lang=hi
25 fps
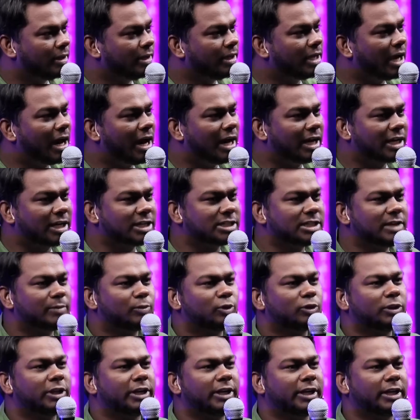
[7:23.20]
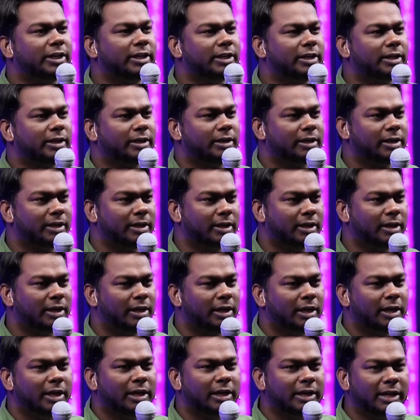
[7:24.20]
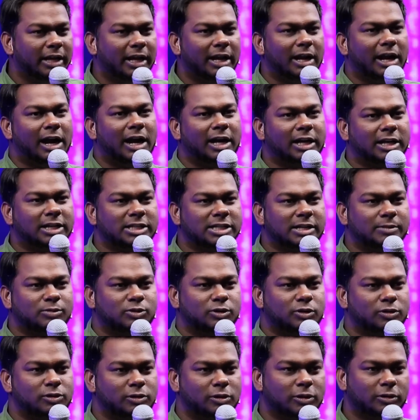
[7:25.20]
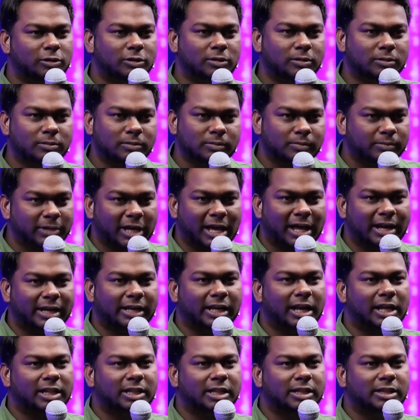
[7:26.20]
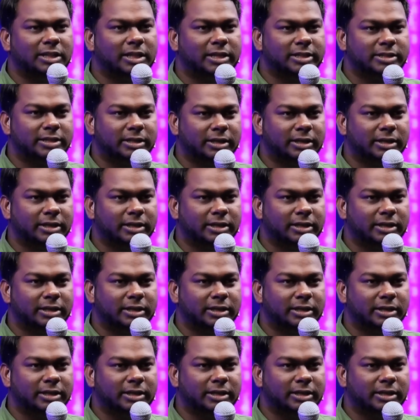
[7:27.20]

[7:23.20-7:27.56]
ये हार्ट का शेप होता ही नहीं है रियल हार्ट का शेप सोच लो तो प्यार नहीं आता अंदर